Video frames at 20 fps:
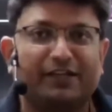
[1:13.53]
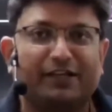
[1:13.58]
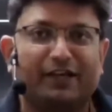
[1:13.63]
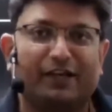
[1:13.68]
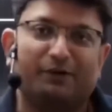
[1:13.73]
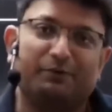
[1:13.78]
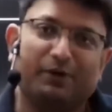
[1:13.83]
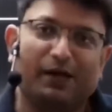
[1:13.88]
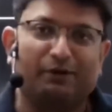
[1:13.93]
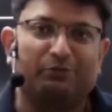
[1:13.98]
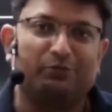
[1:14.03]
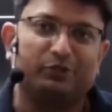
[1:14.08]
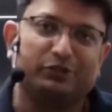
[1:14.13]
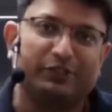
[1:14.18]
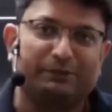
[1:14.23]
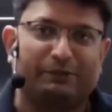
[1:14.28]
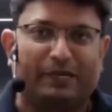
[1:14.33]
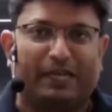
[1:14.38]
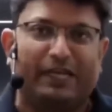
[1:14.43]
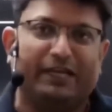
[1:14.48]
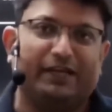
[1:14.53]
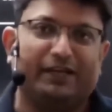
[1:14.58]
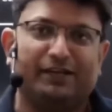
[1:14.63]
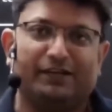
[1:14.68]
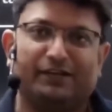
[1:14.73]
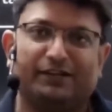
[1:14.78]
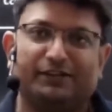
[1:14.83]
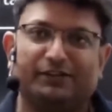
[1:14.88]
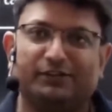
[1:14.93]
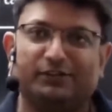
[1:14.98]
अब अब मुझे पढ़ाई
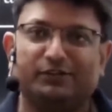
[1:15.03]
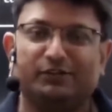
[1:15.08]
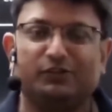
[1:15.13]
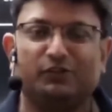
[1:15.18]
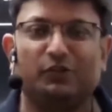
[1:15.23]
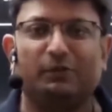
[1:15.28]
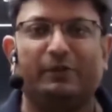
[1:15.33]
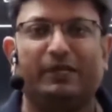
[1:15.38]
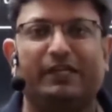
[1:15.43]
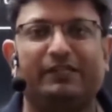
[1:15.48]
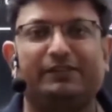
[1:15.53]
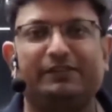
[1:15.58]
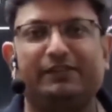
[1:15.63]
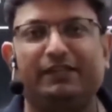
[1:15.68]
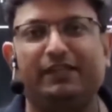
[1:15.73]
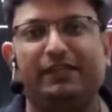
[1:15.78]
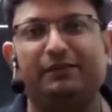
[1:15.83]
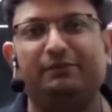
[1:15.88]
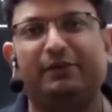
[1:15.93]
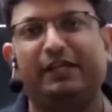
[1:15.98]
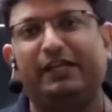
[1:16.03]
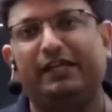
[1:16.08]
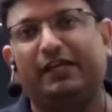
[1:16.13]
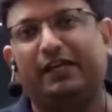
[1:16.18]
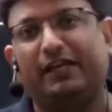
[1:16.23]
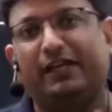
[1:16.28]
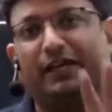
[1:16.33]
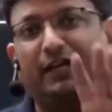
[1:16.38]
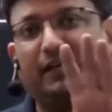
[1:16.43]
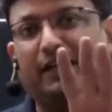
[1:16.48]
करने दो तो मैंने तीन महीना
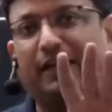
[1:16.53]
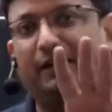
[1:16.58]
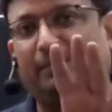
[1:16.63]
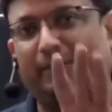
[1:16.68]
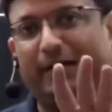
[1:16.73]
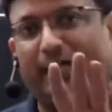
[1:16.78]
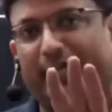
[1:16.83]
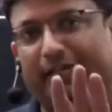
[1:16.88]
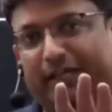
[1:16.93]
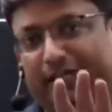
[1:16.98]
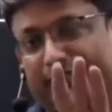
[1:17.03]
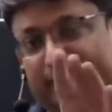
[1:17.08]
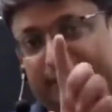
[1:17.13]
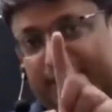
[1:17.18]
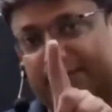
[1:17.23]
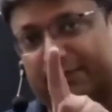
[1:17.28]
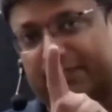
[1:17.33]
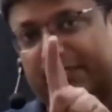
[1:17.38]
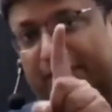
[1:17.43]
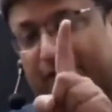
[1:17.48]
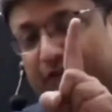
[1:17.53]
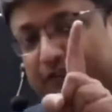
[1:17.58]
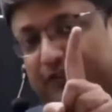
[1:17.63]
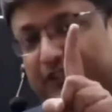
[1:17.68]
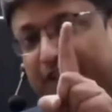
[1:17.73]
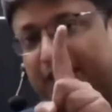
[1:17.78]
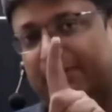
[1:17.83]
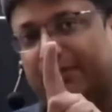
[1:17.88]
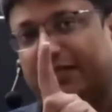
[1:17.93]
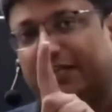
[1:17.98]
लगकर पढ़ाई की है सच बता रहा हूँ
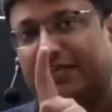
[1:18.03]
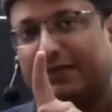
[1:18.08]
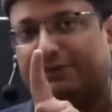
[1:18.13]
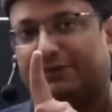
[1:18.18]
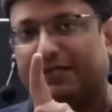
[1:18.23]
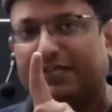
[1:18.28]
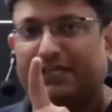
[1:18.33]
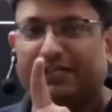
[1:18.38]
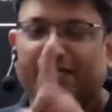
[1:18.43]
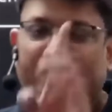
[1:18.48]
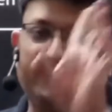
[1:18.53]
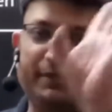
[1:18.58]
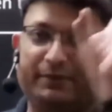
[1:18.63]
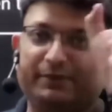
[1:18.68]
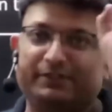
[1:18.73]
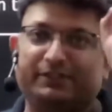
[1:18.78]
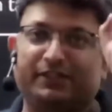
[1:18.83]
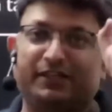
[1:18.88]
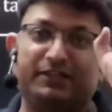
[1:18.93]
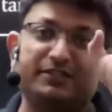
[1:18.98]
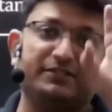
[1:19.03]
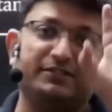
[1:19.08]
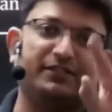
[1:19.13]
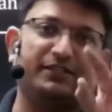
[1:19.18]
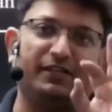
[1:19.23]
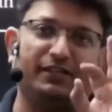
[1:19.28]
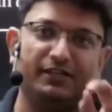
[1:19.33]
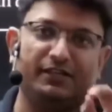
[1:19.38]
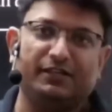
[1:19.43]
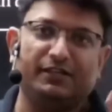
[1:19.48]
तीन महीना पढ़ाई की है बस ढंग
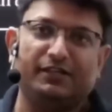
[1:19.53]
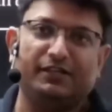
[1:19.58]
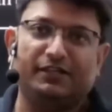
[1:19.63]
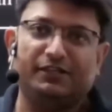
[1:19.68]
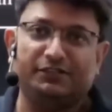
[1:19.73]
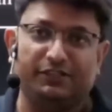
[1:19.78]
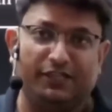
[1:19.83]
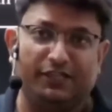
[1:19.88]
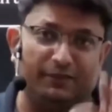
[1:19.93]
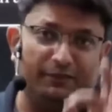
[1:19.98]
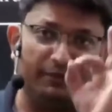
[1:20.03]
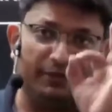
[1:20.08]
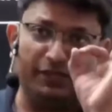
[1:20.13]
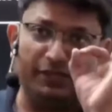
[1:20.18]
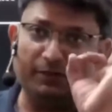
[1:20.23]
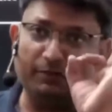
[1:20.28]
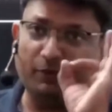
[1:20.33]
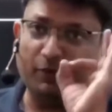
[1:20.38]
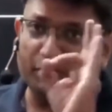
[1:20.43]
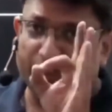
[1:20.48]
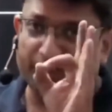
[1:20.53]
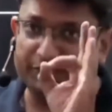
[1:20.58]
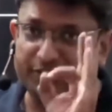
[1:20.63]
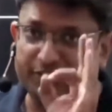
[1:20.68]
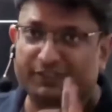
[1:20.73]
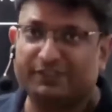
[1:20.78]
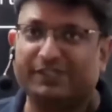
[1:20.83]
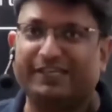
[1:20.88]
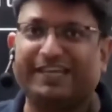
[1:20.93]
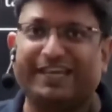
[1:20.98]
से तीन महीना बहुत
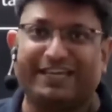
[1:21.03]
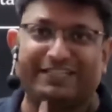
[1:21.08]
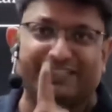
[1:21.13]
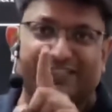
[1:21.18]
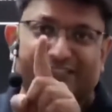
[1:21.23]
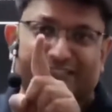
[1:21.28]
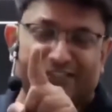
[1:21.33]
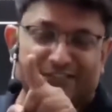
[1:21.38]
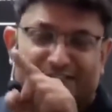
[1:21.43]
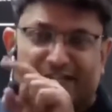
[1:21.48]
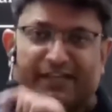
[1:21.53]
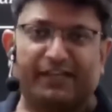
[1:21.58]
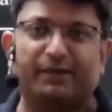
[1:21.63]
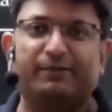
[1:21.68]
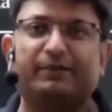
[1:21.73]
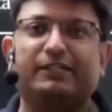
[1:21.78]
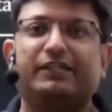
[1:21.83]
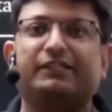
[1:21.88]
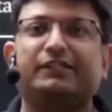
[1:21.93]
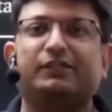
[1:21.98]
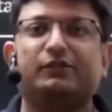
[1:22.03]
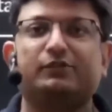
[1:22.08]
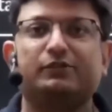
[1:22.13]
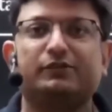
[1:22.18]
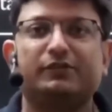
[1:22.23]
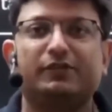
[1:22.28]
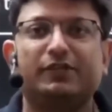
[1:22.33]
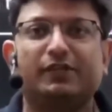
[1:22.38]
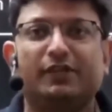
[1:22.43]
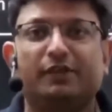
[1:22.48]
अच्छे से कैसे दिनचर्या बताता हूँ
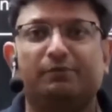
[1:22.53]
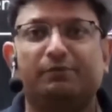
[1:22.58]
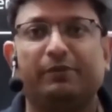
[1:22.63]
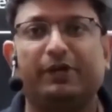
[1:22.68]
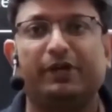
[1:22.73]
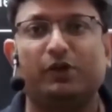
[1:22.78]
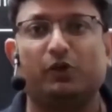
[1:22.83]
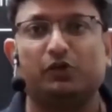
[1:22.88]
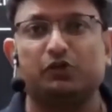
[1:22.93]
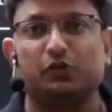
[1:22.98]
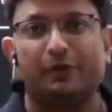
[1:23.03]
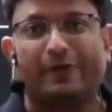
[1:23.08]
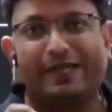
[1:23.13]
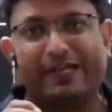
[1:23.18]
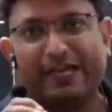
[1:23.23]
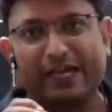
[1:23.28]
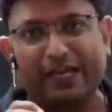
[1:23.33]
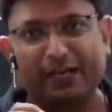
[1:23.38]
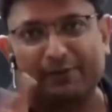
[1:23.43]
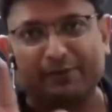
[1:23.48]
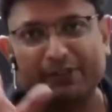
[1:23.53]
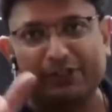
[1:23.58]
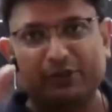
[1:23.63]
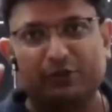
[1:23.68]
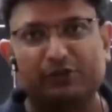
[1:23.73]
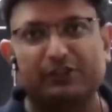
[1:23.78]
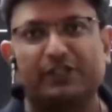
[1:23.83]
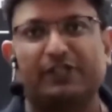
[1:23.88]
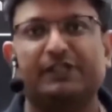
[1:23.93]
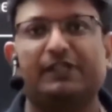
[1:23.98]
मैं रोज सुबह ग्यारह बजे
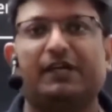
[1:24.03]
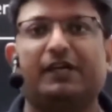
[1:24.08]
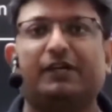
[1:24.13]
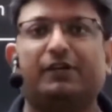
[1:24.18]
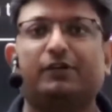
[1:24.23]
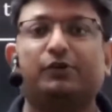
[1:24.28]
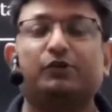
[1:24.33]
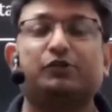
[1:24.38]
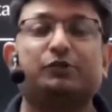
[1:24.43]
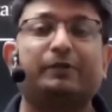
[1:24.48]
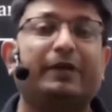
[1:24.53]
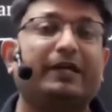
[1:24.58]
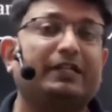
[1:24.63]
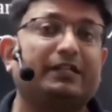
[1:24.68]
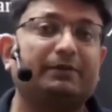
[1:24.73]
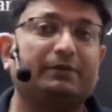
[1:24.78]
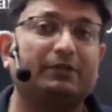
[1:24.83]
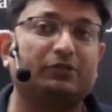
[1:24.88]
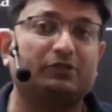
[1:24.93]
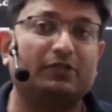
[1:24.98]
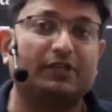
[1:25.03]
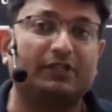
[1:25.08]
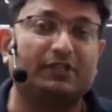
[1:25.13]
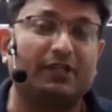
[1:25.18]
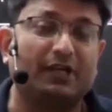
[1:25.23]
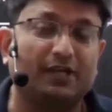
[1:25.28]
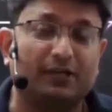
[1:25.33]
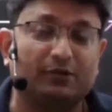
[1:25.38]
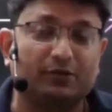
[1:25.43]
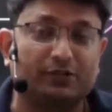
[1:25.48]
उठता था रोज सुबह कितने बजे
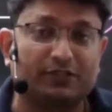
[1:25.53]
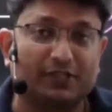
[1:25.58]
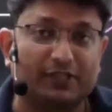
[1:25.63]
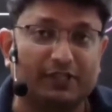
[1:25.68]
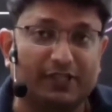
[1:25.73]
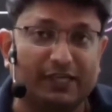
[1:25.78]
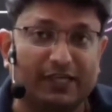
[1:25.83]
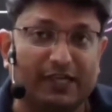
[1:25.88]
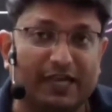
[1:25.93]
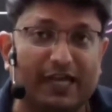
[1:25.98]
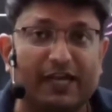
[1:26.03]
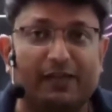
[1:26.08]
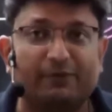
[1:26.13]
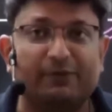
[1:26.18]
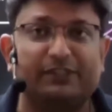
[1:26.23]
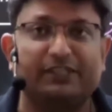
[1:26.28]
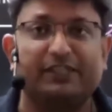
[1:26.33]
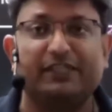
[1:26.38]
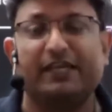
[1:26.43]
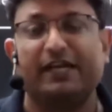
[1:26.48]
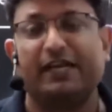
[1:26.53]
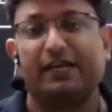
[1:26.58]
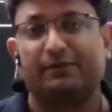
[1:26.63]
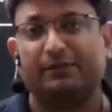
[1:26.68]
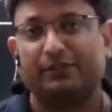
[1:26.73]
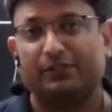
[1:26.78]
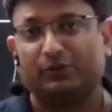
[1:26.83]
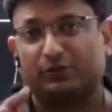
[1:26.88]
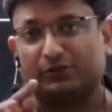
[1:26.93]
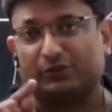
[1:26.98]
उठता उठता था ग्यारह बजे ग्यारह
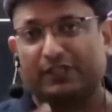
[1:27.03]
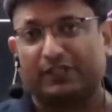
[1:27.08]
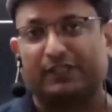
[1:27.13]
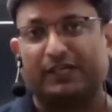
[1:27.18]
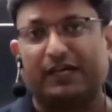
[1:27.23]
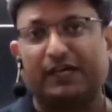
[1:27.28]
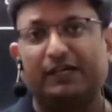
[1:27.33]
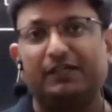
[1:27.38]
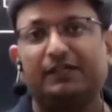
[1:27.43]
बजे उठता था